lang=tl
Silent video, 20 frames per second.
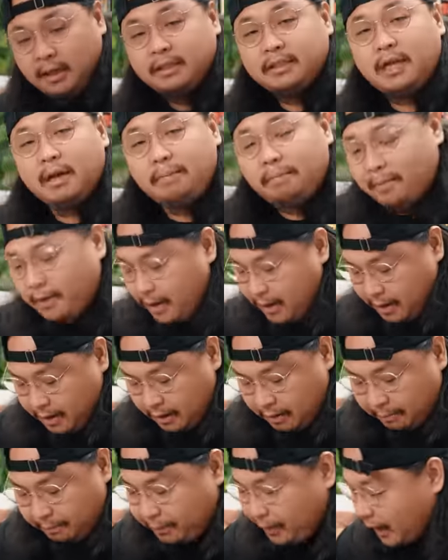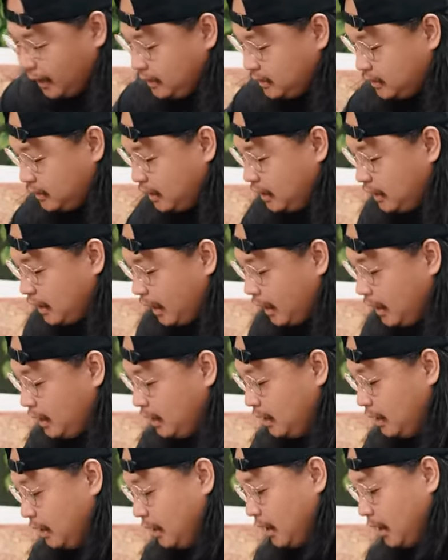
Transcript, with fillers: Siyempre, fried chicken